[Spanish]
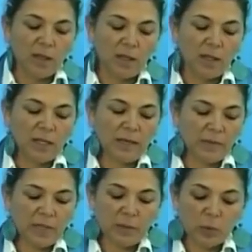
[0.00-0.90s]
en la
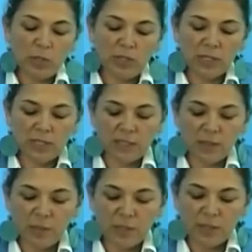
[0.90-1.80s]
vida política
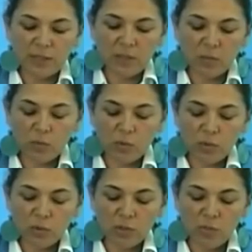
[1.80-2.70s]
realmente he estado
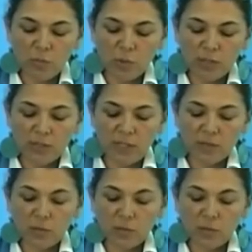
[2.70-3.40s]
mucho tiempo atrás,